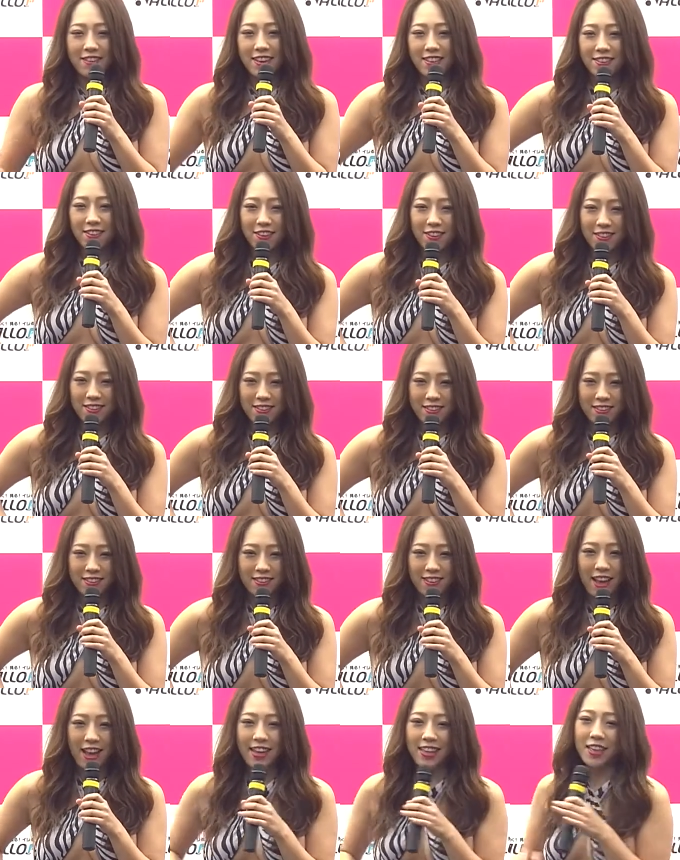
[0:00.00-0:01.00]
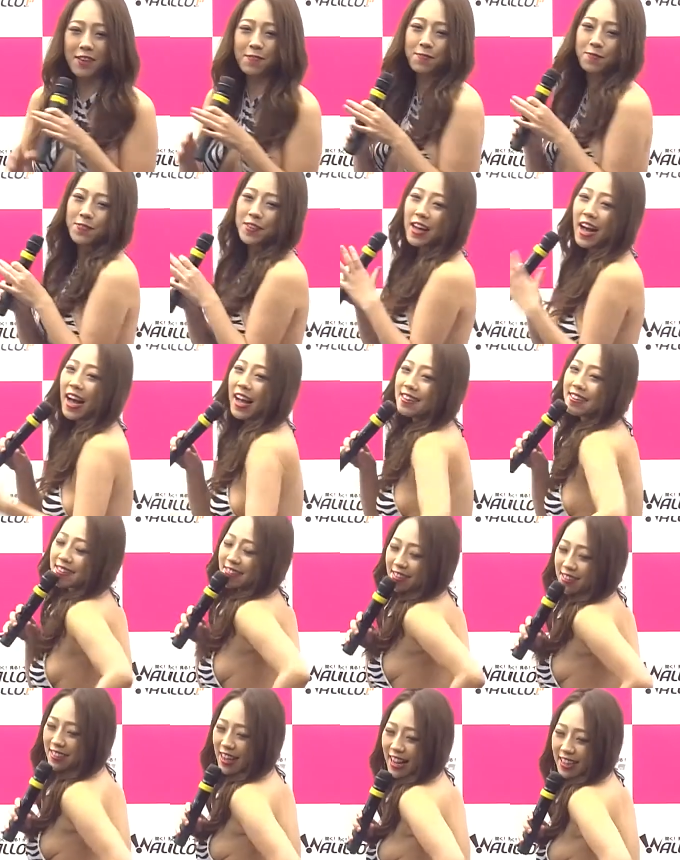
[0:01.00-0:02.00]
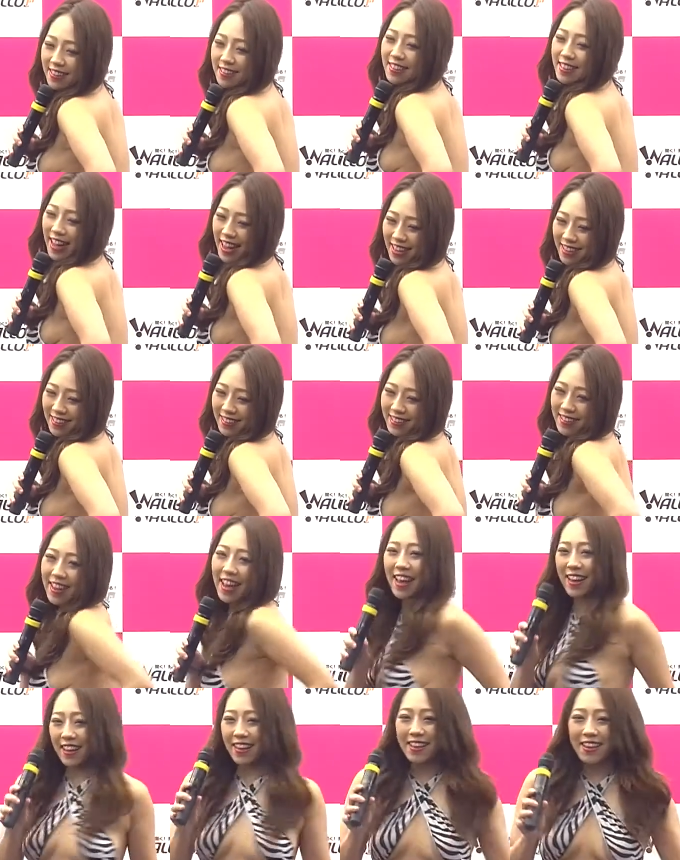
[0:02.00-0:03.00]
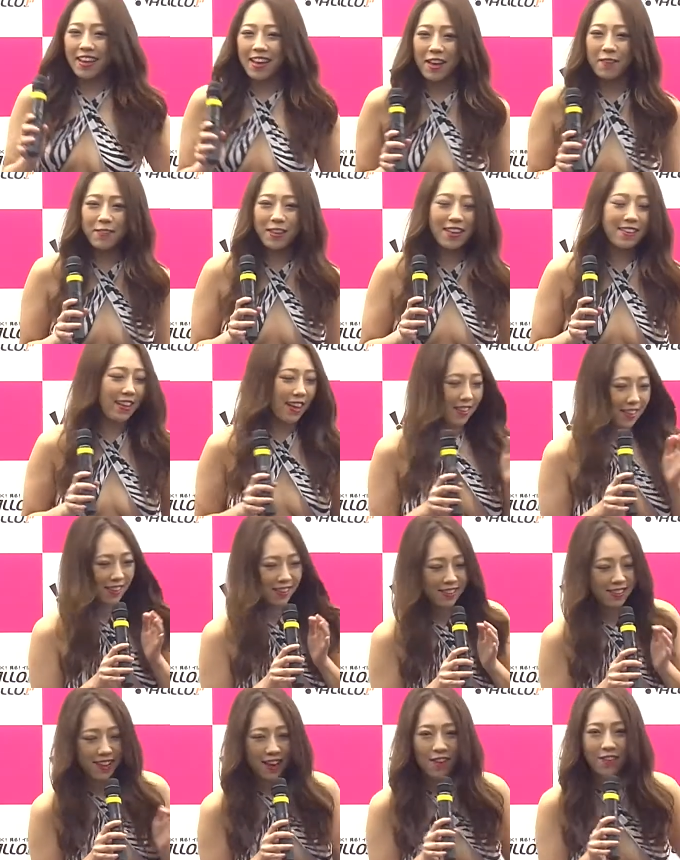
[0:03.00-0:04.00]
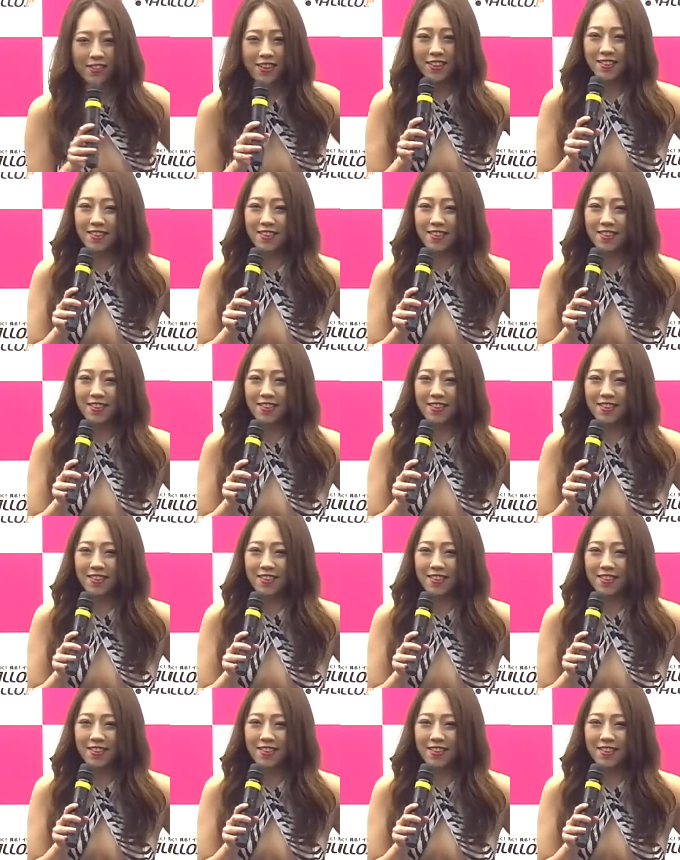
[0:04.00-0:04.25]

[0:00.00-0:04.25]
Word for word: ウエスト63ヒップ88です、え皆さんたくさんお写